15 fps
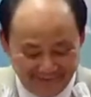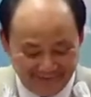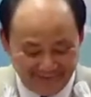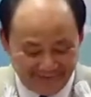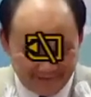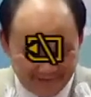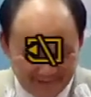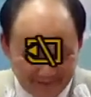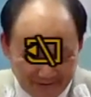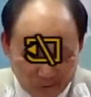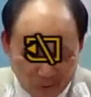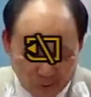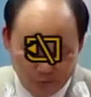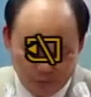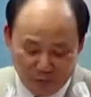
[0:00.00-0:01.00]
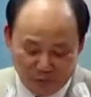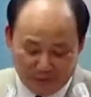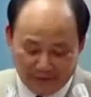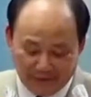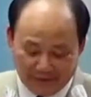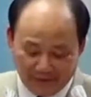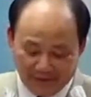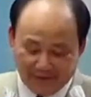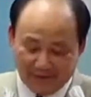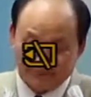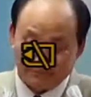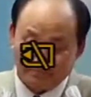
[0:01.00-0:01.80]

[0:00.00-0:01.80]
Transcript: 여러분 또 뿐만 아니라